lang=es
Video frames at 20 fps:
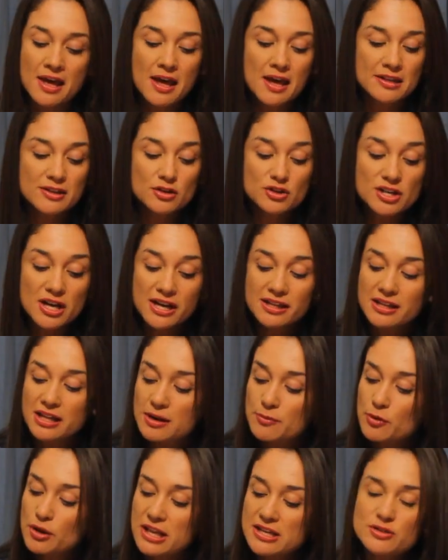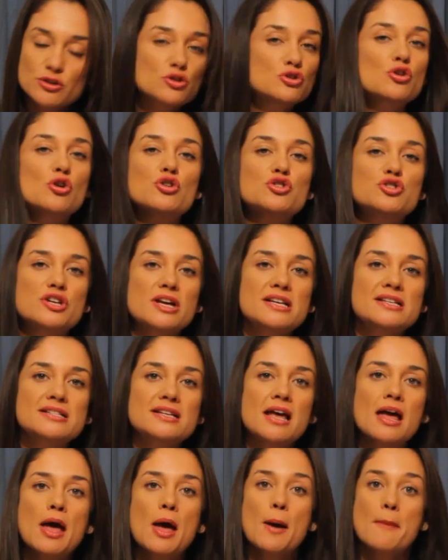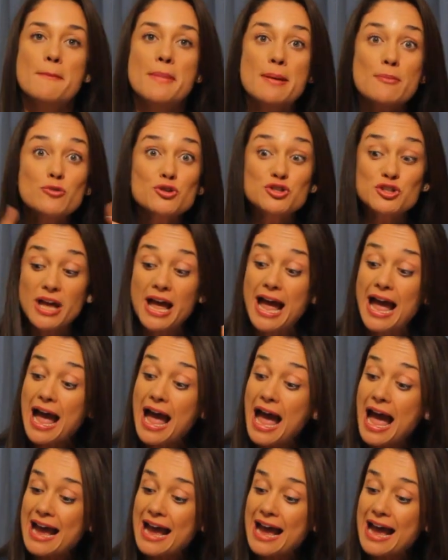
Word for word: Entonces ya que tenemos las dos cosas, vamos a